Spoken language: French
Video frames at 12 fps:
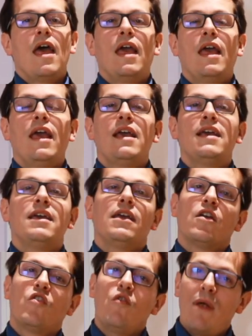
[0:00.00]
et
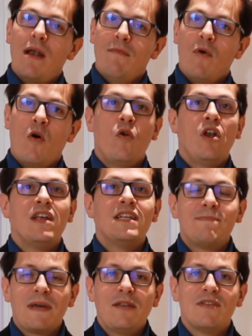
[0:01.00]
globalement,
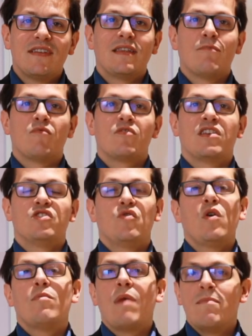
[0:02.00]
l'esprit de cette démonstration
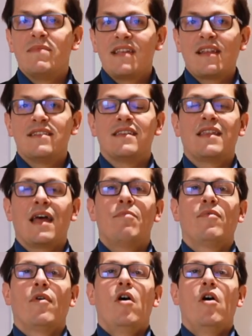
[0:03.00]
et même certaines étapes